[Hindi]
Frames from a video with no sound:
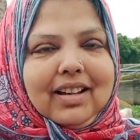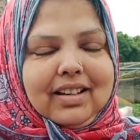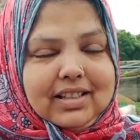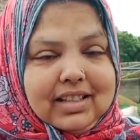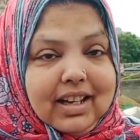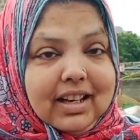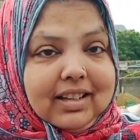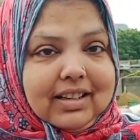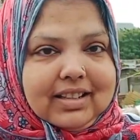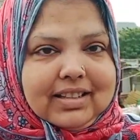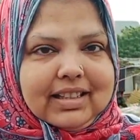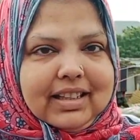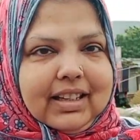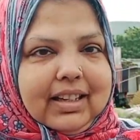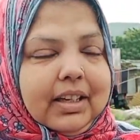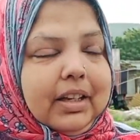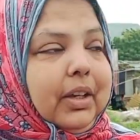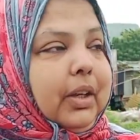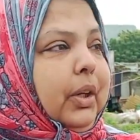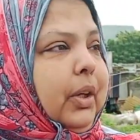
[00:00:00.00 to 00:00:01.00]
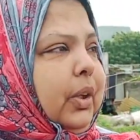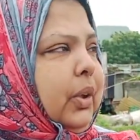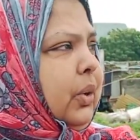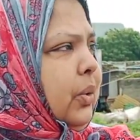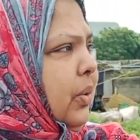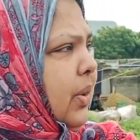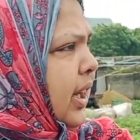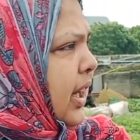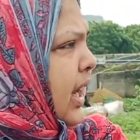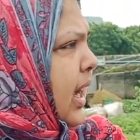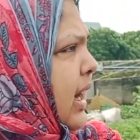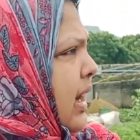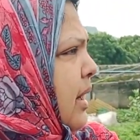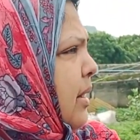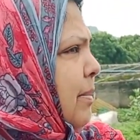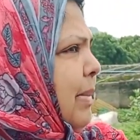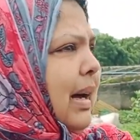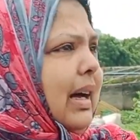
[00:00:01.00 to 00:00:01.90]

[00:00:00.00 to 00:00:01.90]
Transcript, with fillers: अचानक से क्योंकि यहाँ